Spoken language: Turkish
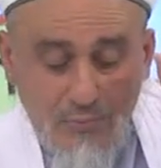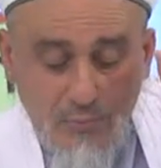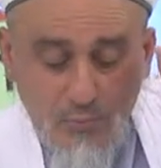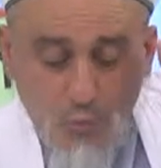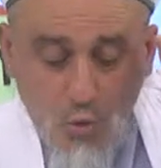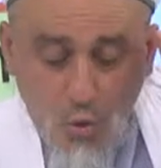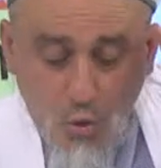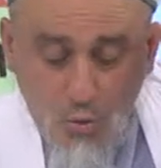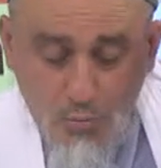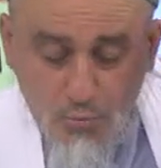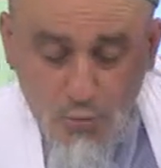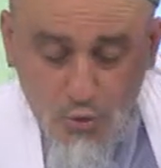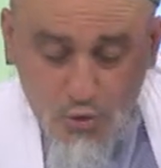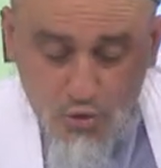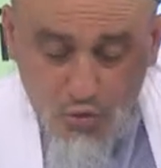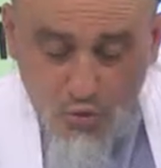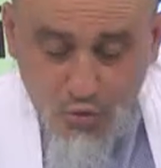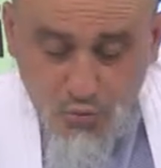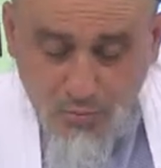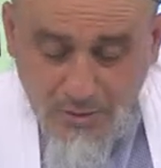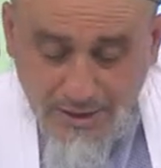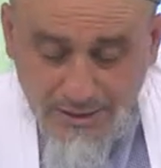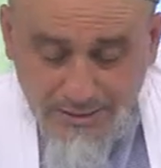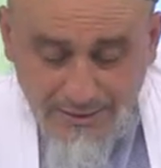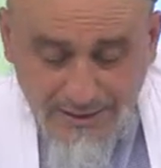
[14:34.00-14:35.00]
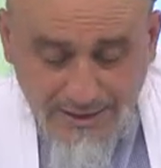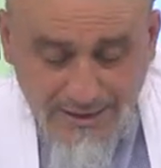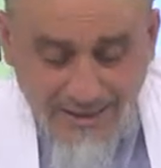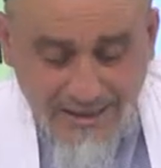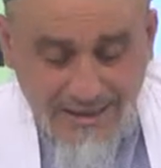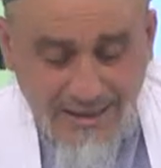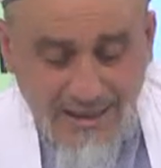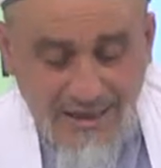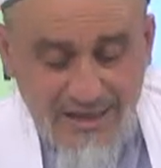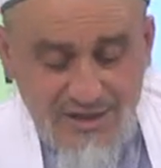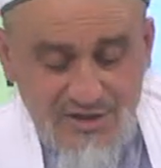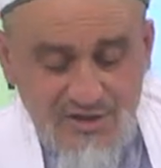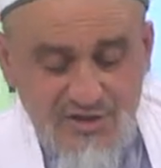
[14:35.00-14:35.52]
o Müslümanlara
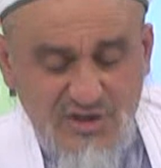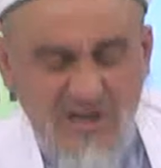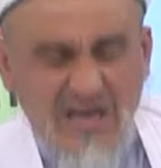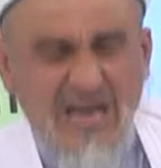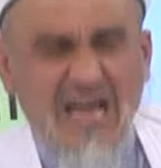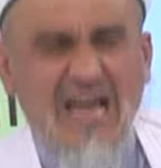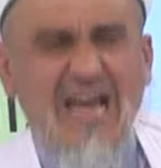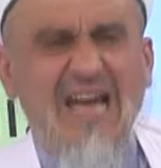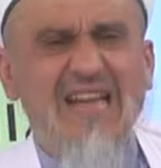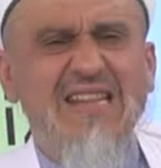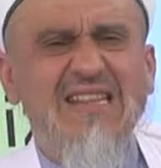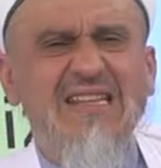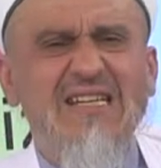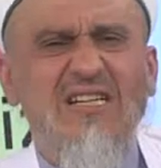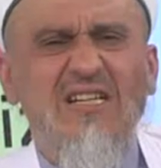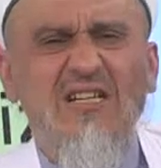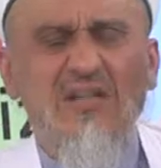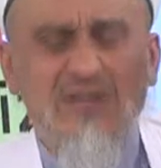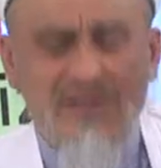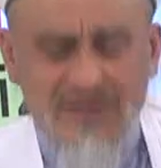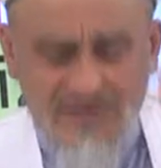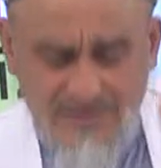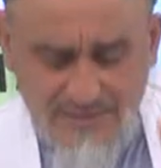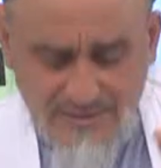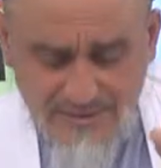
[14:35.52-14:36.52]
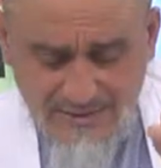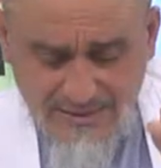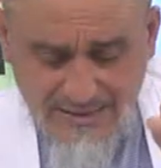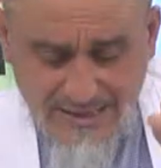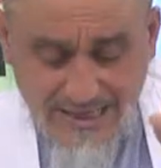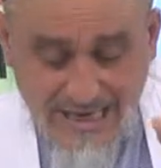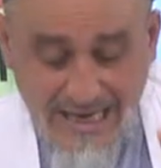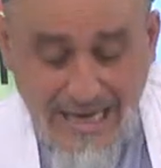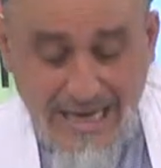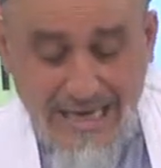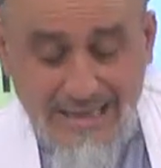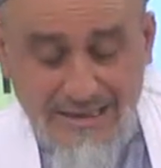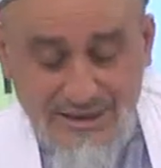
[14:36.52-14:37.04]
karşı en hırslı,
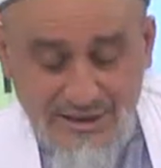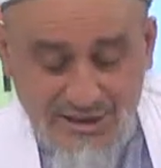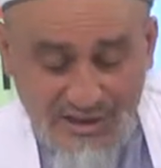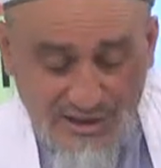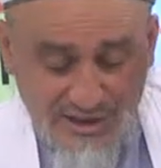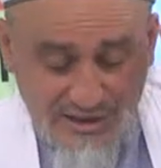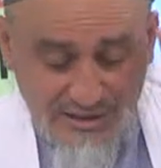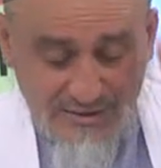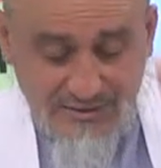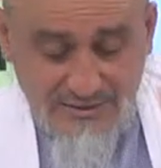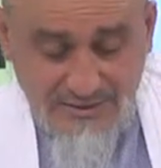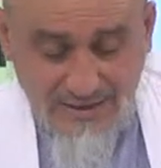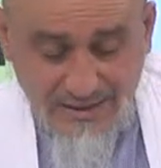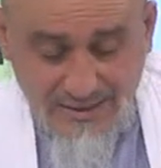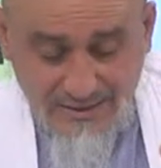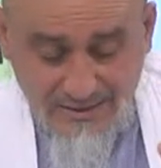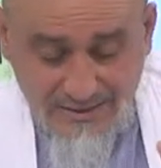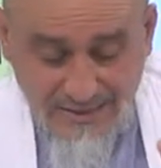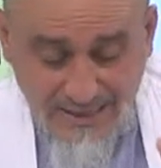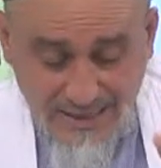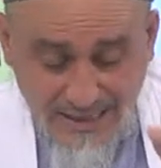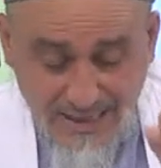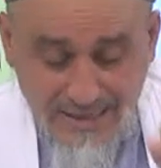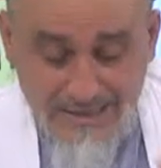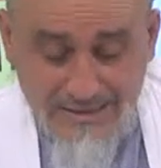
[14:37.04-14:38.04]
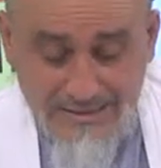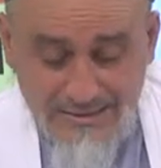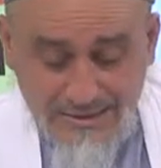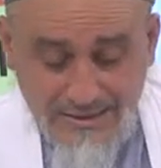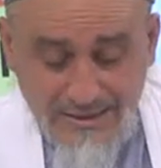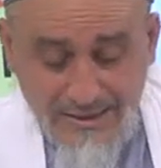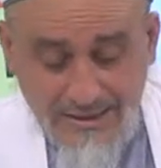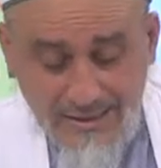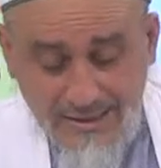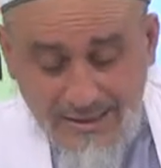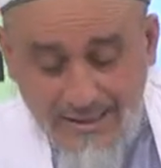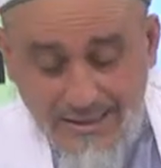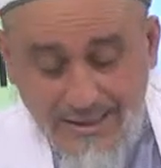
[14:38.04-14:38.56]
en kindar, en
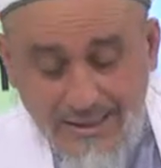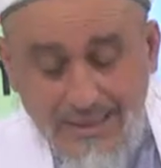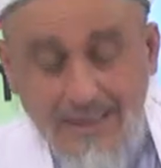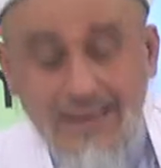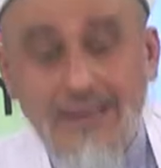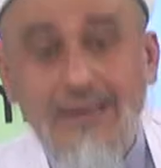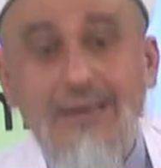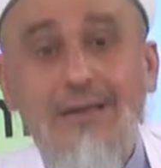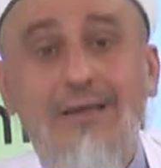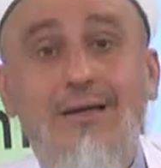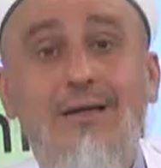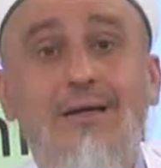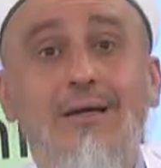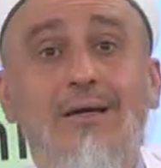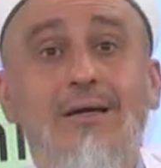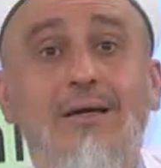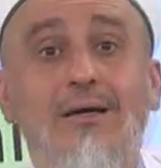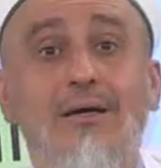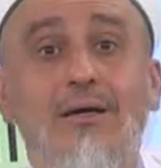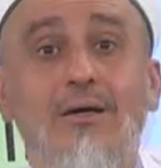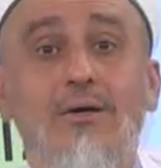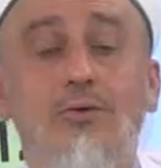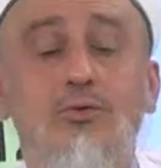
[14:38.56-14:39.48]
e,